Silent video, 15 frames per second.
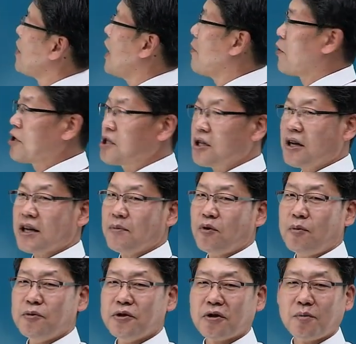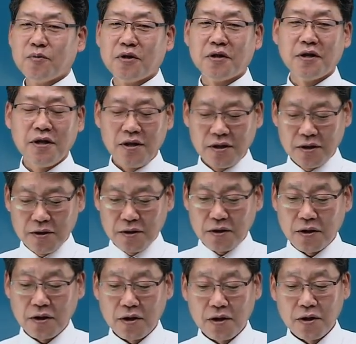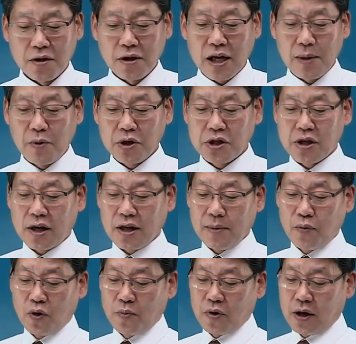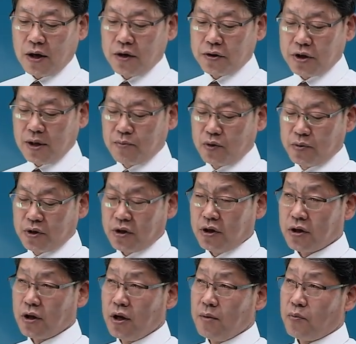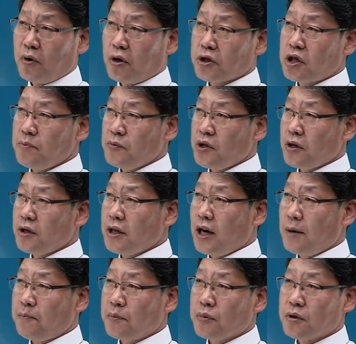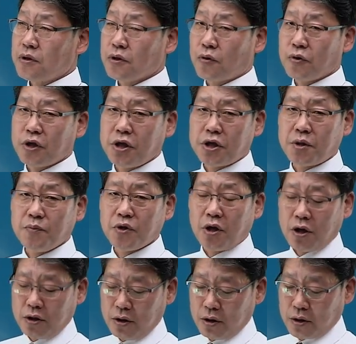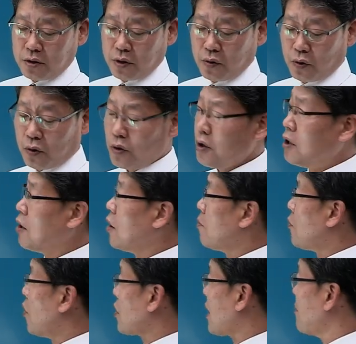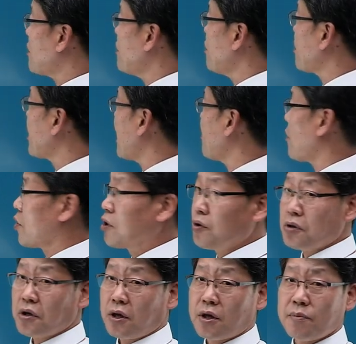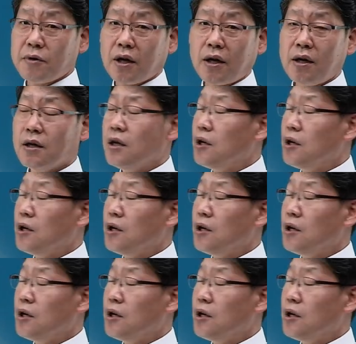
에버리지 상해보험은 여러분들 어, 에버리지 상해보험과 관련된 부분들은 뭐 10년 납 그리고 20년 그리고 뭐 30년 납뭐 이런 것들이 있습니다.